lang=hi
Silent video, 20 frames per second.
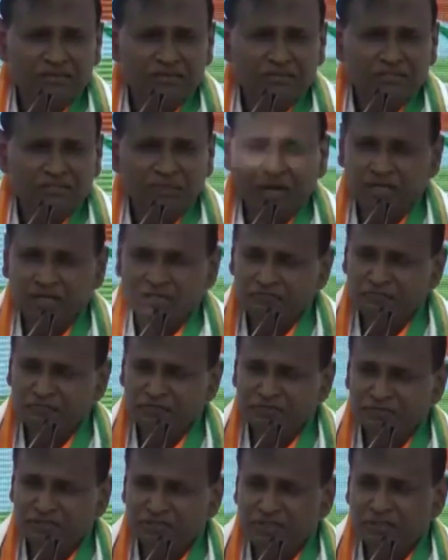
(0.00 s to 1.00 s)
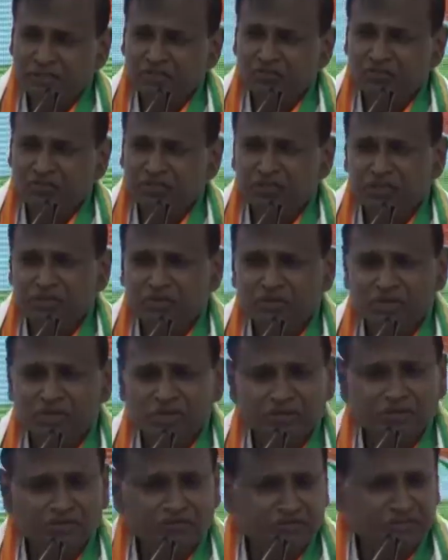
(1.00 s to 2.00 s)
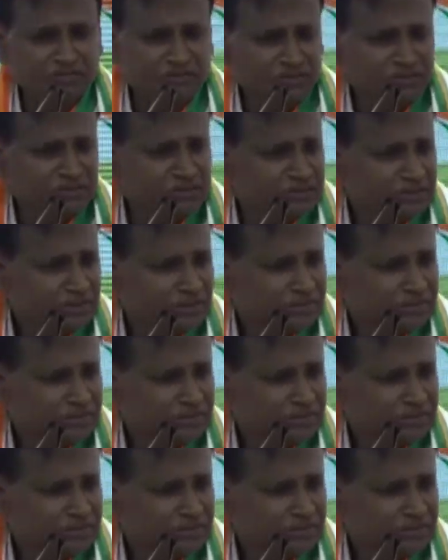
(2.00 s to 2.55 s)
भारत बंद किया तो मैंने उनका समर्थन किया